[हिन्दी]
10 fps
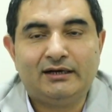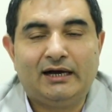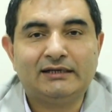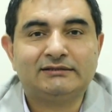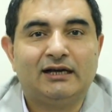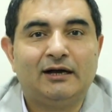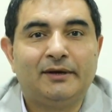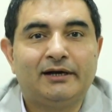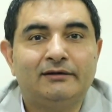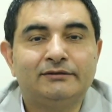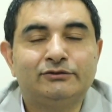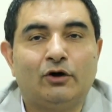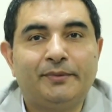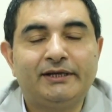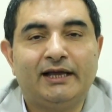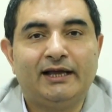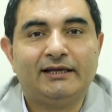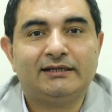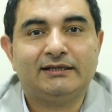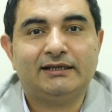आज का हमारा टॉपिक है
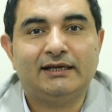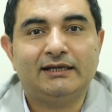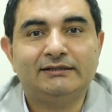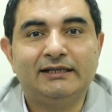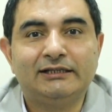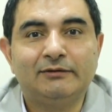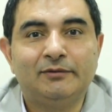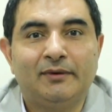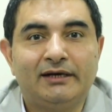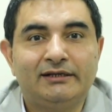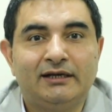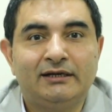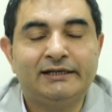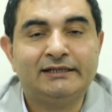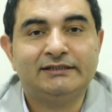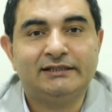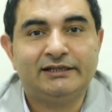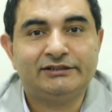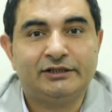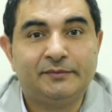कि दिल की बीमारियां यंग
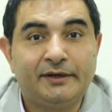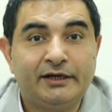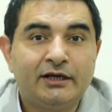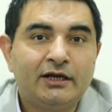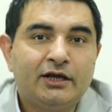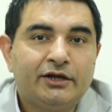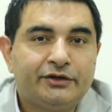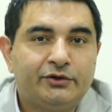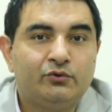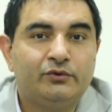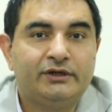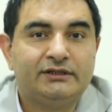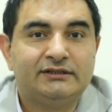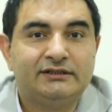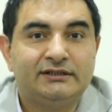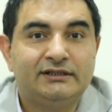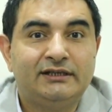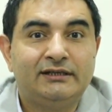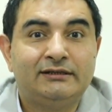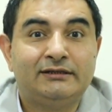जनरेशन में क्यों
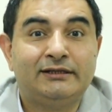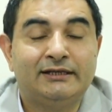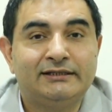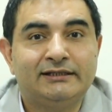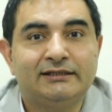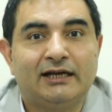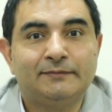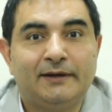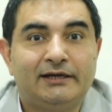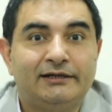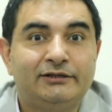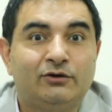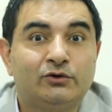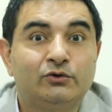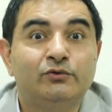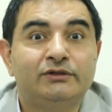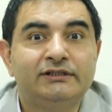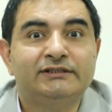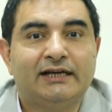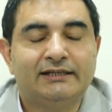इतनी तेज़ी के साथ फैल रही हैं और क्यों
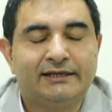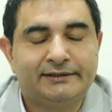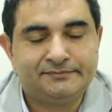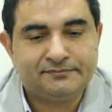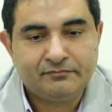इतनी ज़्यादा है